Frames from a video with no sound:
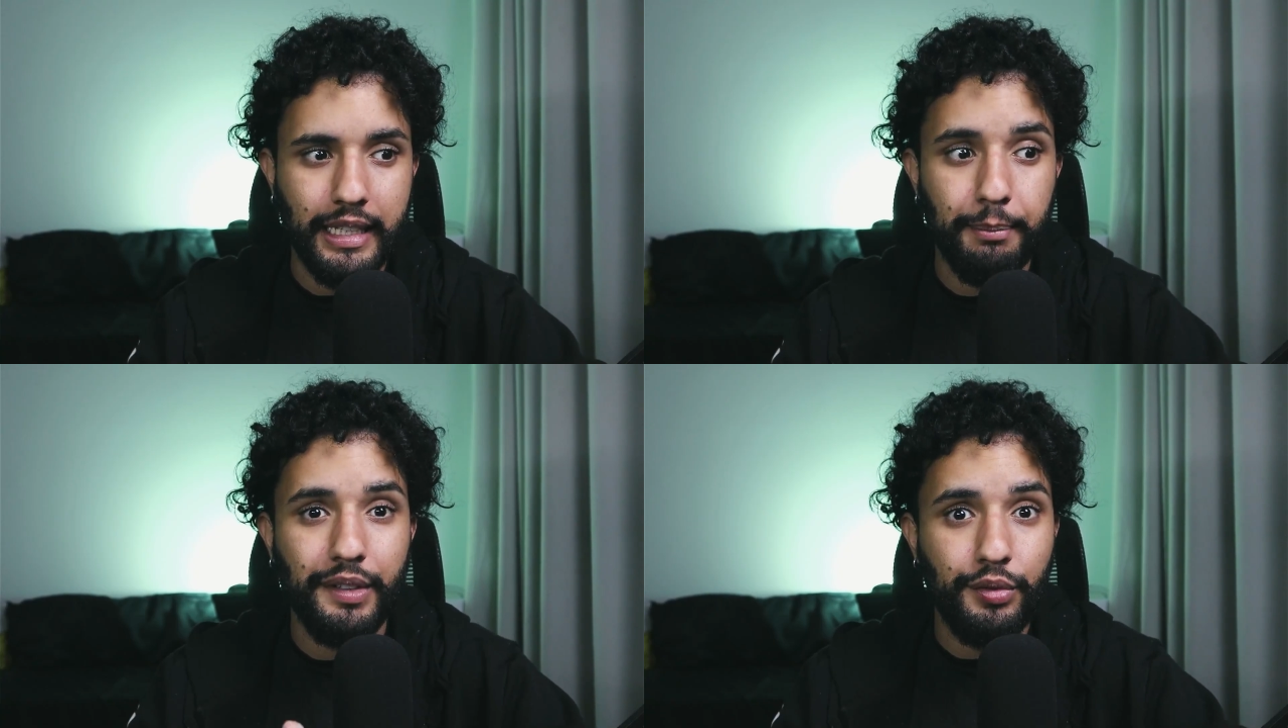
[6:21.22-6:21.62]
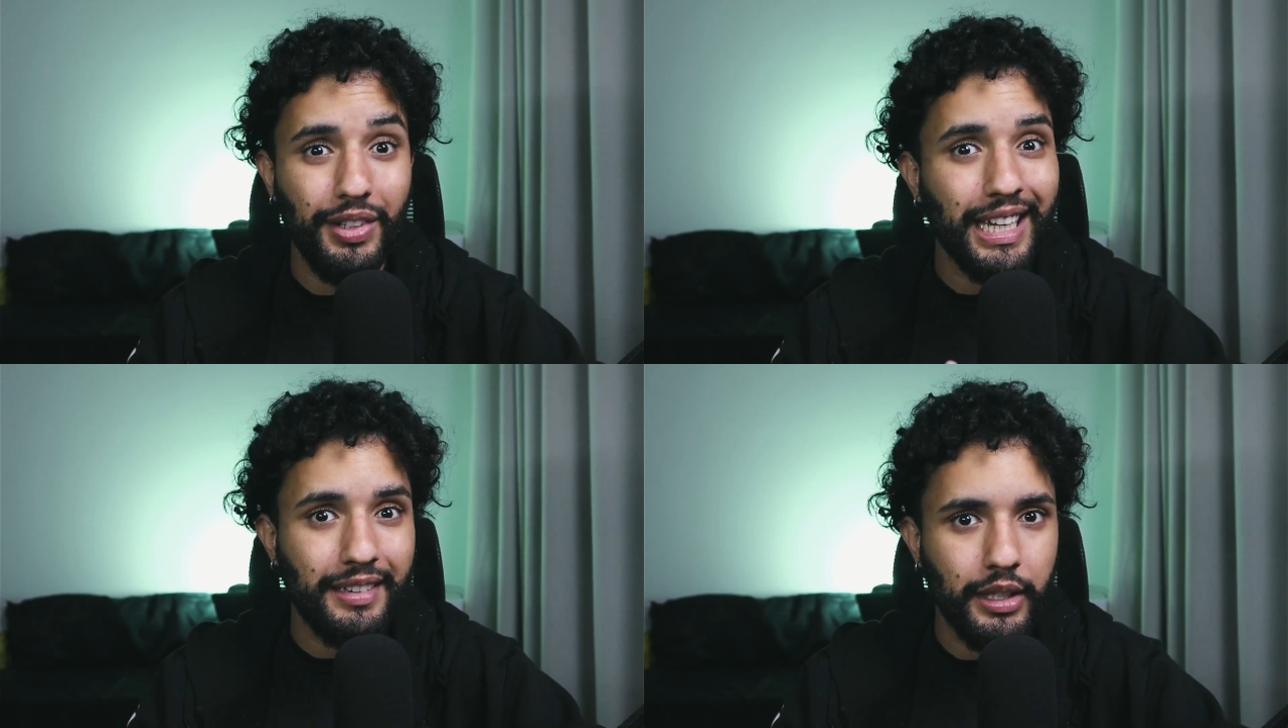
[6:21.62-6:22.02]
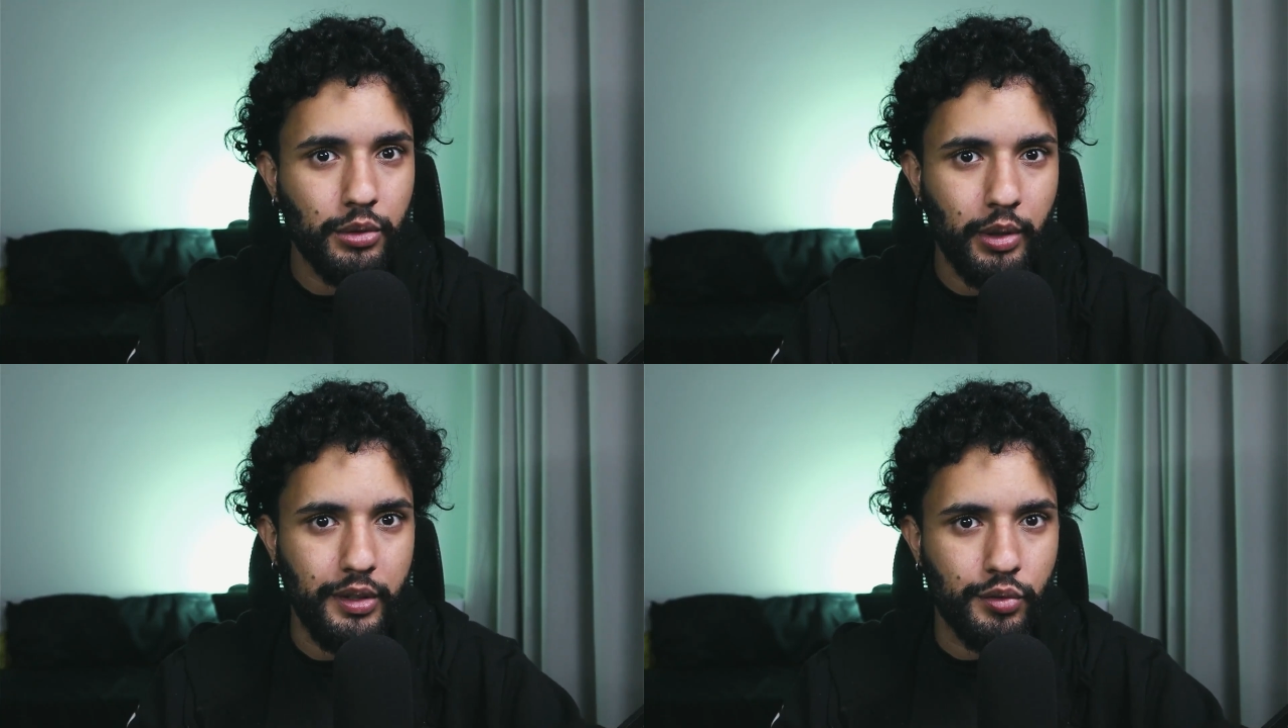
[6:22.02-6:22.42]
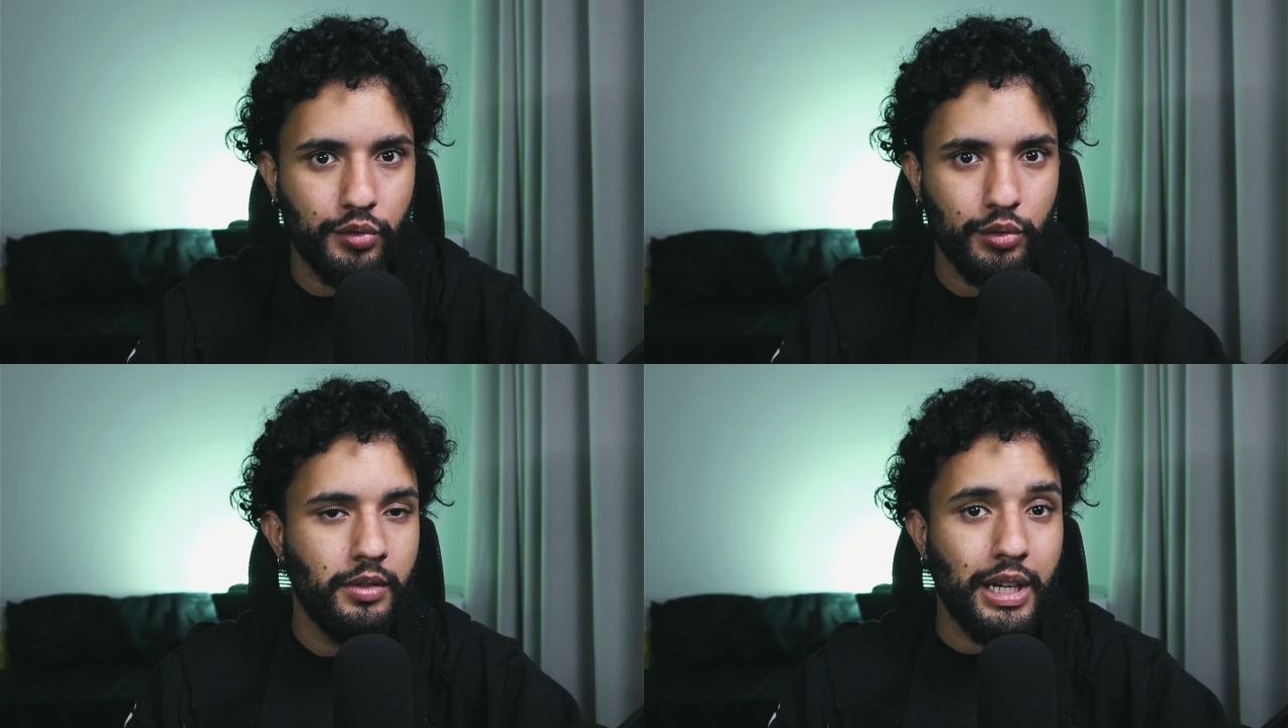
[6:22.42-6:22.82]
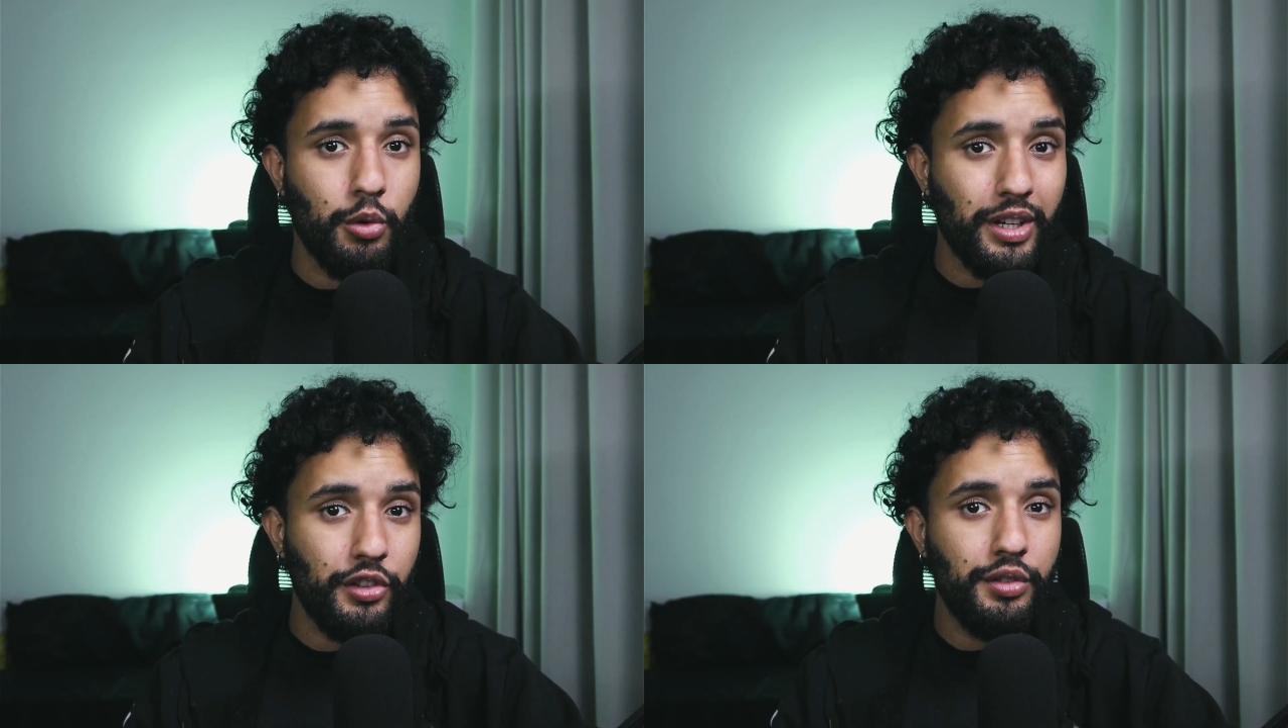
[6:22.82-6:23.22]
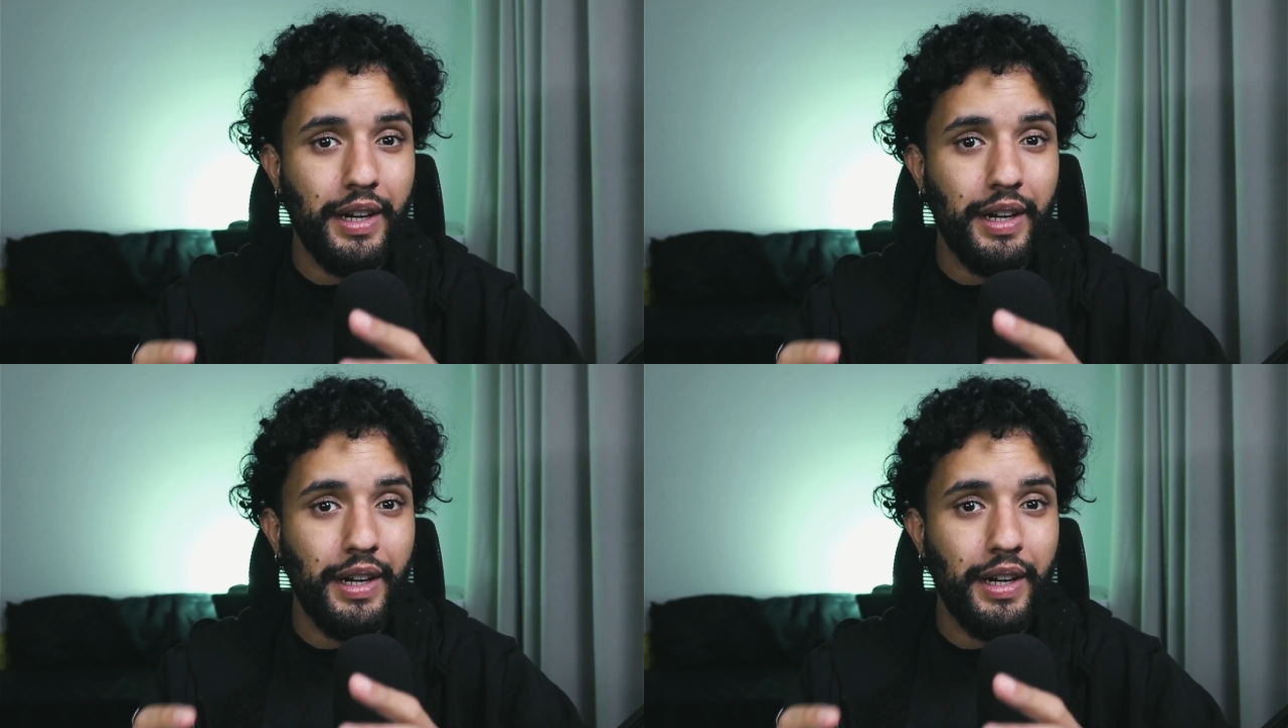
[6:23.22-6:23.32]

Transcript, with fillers: tá? Mas fica atento a isso. Agora a gente